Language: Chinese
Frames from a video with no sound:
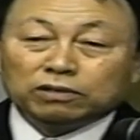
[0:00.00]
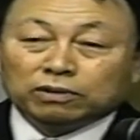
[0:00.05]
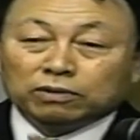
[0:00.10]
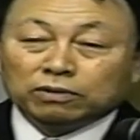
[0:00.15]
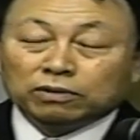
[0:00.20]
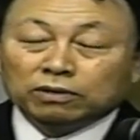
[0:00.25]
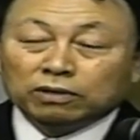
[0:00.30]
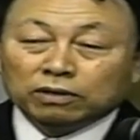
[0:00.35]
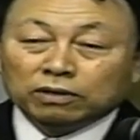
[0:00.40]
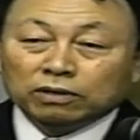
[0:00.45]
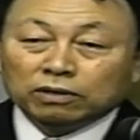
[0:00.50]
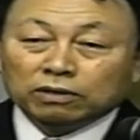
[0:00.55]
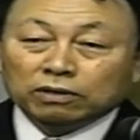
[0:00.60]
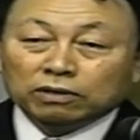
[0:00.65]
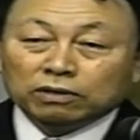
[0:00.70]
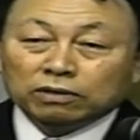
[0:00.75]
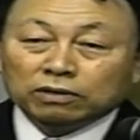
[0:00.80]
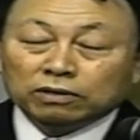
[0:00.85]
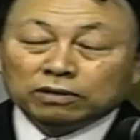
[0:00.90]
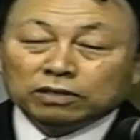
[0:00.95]
不是说我们
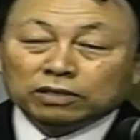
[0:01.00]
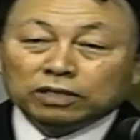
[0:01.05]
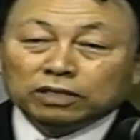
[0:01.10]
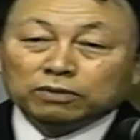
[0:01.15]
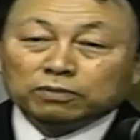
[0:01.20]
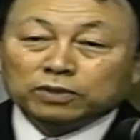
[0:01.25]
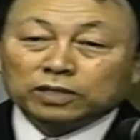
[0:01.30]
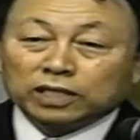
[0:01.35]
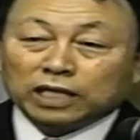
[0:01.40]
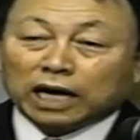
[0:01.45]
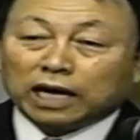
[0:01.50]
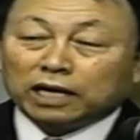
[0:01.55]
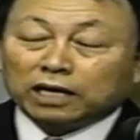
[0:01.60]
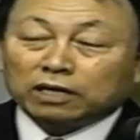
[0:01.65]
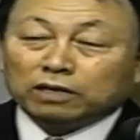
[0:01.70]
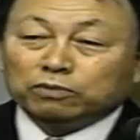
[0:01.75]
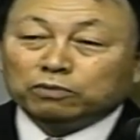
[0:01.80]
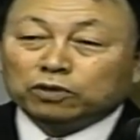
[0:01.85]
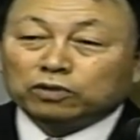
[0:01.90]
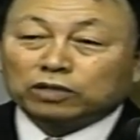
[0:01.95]
的外表要穿什
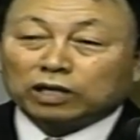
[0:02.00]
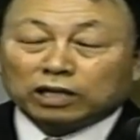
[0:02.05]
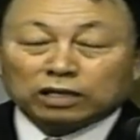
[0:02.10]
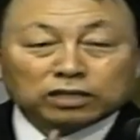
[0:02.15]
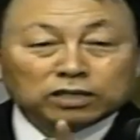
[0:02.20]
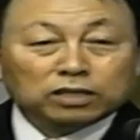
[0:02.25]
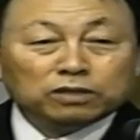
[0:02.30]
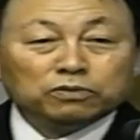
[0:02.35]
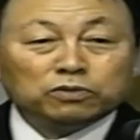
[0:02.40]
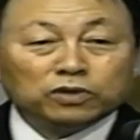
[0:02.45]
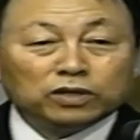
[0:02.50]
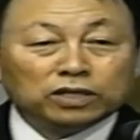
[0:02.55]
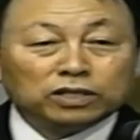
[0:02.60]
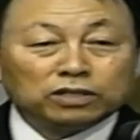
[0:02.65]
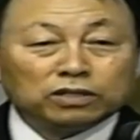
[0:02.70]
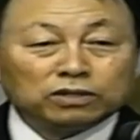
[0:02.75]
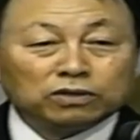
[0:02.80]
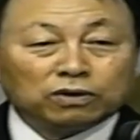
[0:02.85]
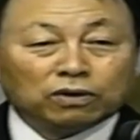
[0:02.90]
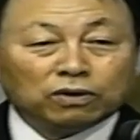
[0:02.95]
么样子来到
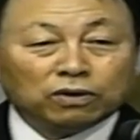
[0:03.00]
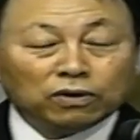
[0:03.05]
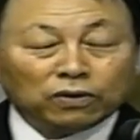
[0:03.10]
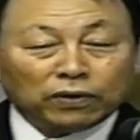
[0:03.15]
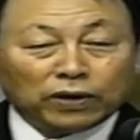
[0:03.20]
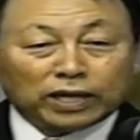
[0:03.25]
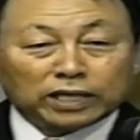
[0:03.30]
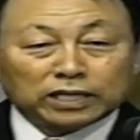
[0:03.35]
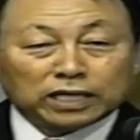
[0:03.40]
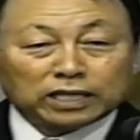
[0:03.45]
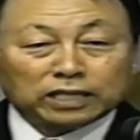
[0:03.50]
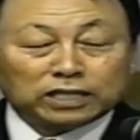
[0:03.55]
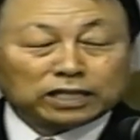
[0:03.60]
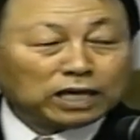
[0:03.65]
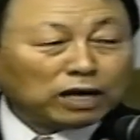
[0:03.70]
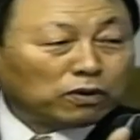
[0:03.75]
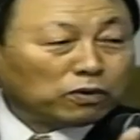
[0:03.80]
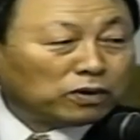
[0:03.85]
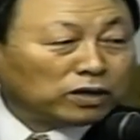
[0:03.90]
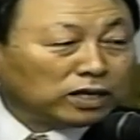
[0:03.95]
教会，是
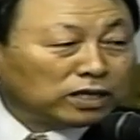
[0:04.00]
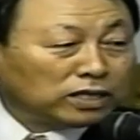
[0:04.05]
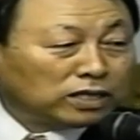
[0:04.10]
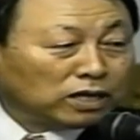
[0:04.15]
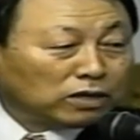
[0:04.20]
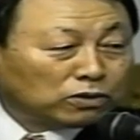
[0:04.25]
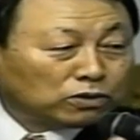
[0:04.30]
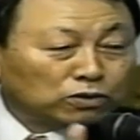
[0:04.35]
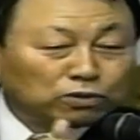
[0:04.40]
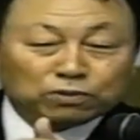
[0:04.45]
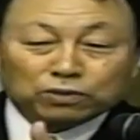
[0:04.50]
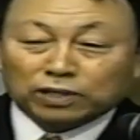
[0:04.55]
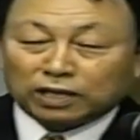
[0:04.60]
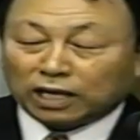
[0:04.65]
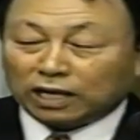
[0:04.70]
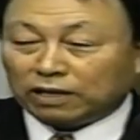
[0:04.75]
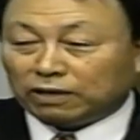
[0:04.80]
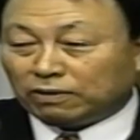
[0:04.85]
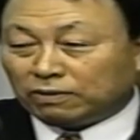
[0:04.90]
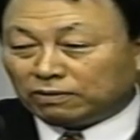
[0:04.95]
我们的心态，
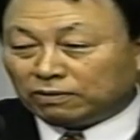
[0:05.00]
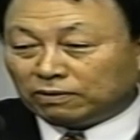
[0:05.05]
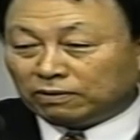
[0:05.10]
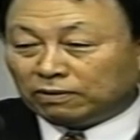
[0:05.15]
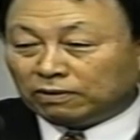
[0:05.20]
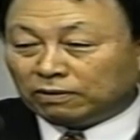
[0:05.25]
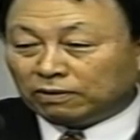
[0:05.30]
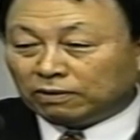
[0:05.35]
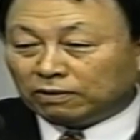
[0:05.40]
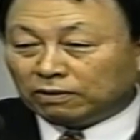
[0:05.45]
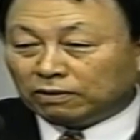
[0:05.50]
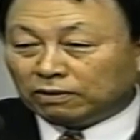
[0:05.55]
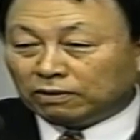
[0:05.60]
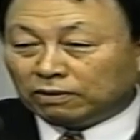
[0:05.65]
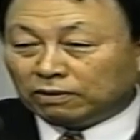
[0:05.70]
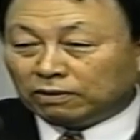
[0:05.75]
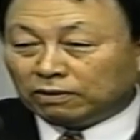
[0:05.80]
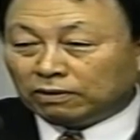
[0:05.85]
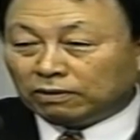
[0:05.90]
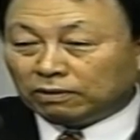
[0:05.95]
是我们的心里的
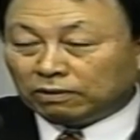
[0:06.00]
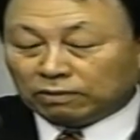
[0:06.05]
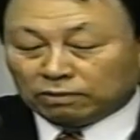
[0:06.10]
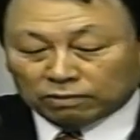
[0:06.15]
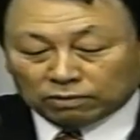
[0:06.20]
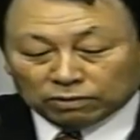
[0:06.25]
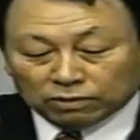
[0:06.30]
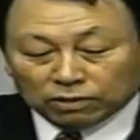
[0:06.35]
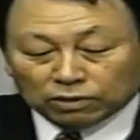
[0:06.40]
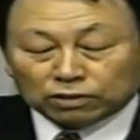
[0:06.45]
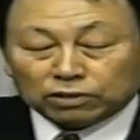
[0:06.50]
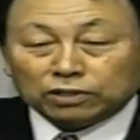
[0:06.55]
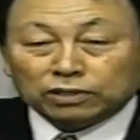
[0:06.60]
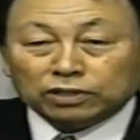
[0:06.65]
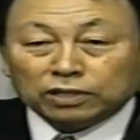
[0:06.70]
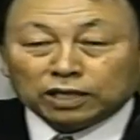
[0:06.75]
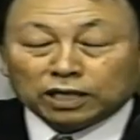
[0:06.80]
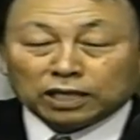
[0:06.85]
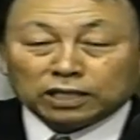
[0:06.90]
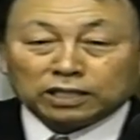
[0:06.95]
姿态是
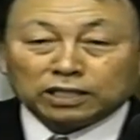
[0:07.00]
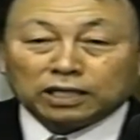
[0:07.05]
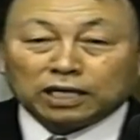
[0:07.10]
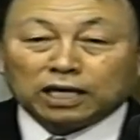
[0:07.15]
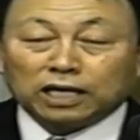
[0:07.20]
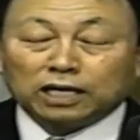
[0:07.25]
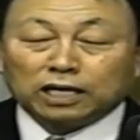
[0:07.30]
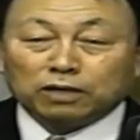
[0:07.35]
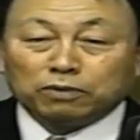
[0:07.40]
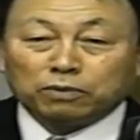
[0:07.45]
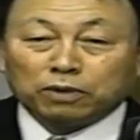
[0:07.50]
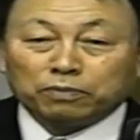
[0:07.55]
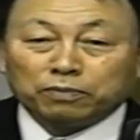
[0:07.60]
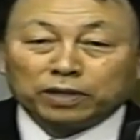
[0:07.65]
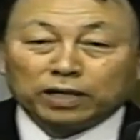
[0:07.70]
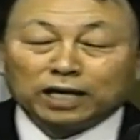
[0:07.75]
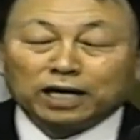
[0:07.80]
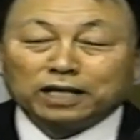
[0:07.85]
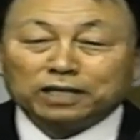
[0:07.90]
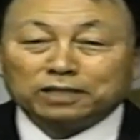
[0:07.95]
怎样面对我们
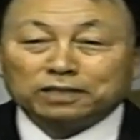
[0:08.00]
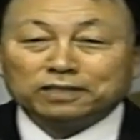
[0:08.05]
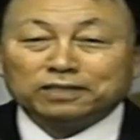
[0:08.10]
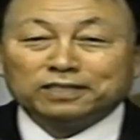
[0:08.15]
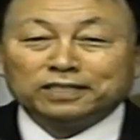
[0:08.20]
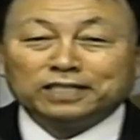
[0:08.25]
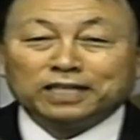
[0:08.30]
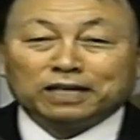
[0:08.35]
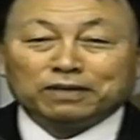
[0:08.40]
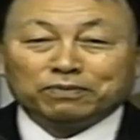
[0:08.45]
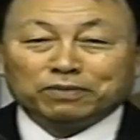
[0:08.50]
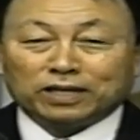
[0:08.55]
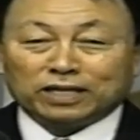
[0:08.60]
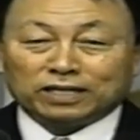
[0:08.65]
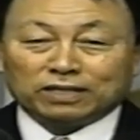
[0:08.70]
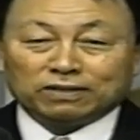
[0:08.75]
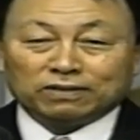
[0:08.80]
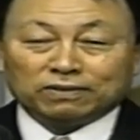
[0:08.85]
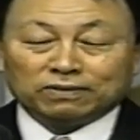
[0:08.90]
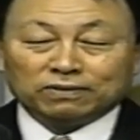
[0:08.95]
的主，是
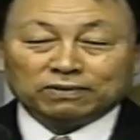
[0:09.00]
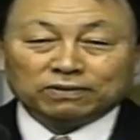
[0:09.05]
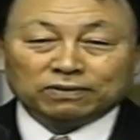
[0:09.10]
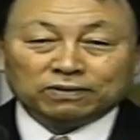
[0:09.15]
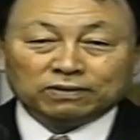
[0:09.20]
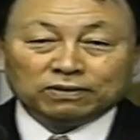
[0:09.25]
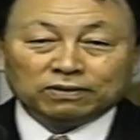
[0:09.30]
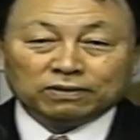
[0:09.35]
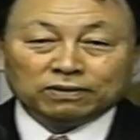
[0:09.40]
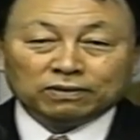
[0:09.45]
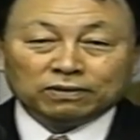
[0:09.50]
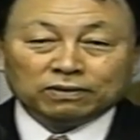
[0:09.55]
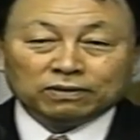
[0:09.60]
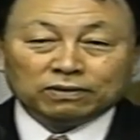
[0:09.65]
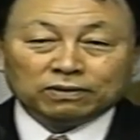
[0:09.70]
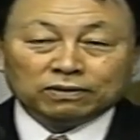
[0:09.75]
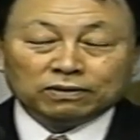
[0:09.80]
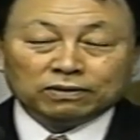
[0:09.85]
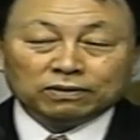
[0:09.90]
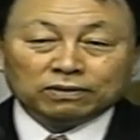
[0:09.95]
怎样对待我们的
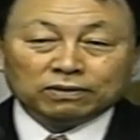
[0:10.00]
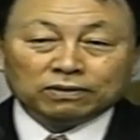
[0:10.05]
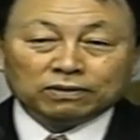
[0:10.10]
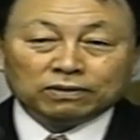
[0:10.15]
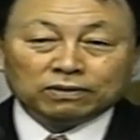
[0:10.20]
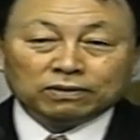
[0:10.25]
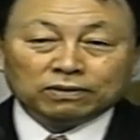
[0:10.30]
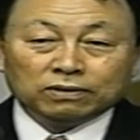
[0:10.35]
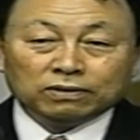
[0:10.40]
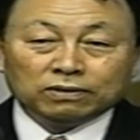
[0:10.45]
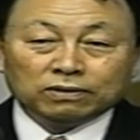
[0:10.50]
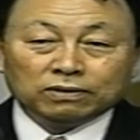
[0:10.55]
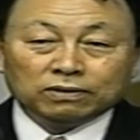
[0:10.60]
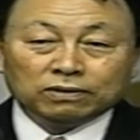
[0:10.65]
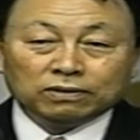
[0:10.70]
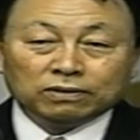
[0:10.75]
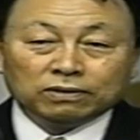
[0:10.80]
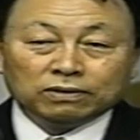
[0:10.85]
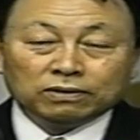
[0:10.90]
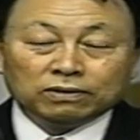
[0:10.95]
上帝的。
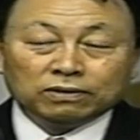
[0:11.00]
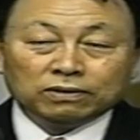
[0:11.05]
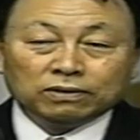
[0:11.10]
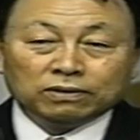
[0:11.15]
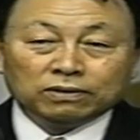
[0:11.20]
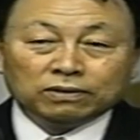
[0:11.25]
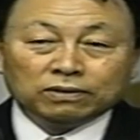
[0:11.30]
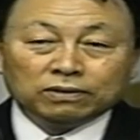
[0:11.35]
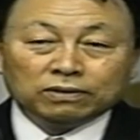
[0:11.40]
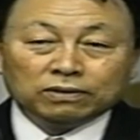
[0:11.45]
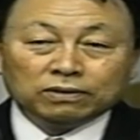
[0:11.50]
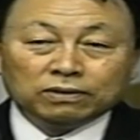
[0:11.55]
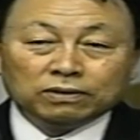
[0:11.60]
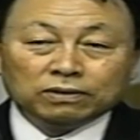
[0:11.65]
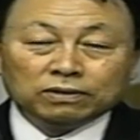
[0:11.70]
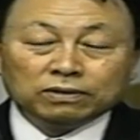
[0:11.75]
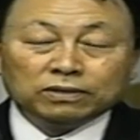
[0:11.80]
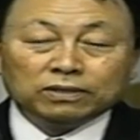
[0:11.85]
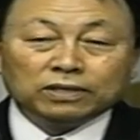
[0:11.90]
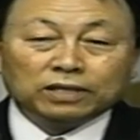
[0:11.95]

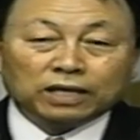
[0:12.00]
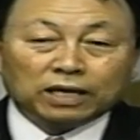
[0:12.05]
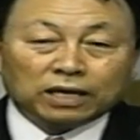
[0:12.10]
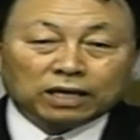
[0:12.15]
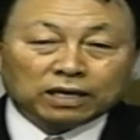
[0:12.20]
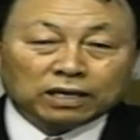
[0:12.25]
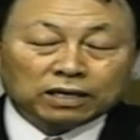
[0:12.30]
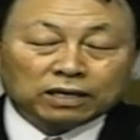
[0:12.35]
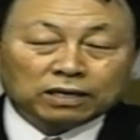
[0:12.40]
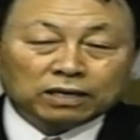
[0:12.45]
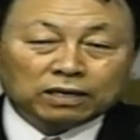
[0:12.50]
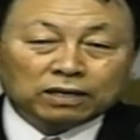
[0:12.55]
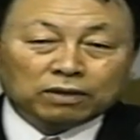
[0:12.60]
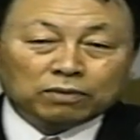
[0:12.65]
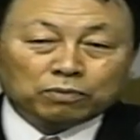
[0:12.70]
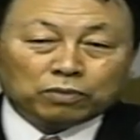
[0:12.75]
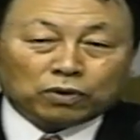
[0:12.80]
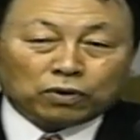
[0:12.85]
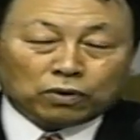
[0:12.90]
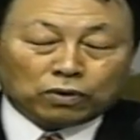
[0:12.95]
更何况我们是
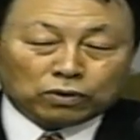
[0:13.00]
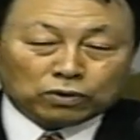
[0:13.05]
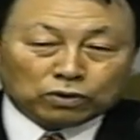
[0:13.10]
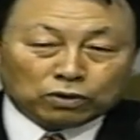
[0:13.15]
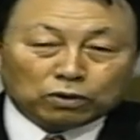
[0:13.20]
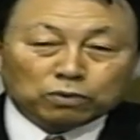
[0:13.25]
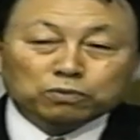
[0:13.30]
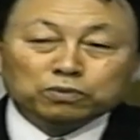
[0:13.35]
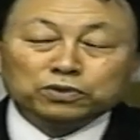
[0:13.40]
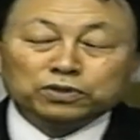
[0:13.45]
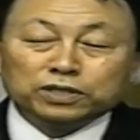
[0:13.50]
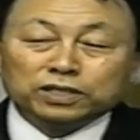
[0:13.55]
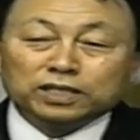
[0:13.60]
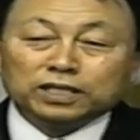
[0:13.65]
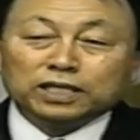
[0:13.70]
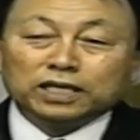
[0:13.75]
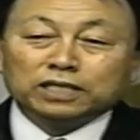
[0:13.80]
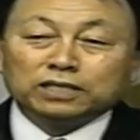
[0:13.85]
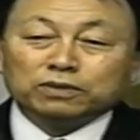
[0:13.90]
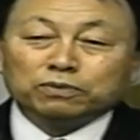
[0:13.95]
来到全能者
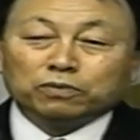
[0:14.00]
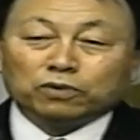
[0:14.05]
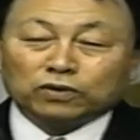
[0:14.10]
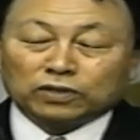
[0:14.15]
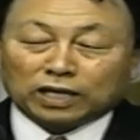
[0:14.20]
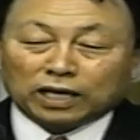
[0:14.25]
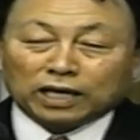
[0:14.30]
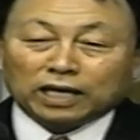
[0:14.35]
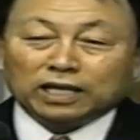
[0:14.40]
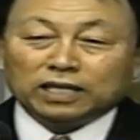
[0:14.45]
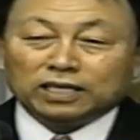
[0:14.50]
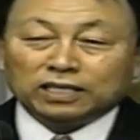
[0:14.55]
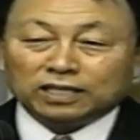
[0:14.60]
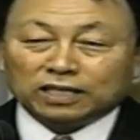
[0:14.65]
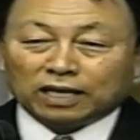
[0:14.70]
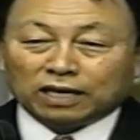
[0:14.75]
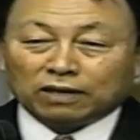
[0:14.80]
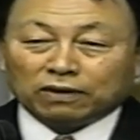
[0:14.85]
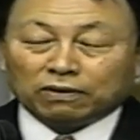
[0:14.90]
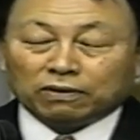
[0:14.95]
上帝面前
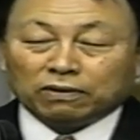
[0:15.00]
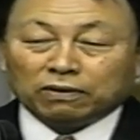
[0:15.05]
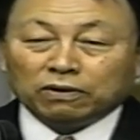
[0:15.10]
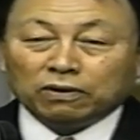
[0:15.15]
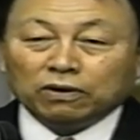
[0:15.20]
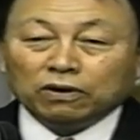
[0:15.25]
呀！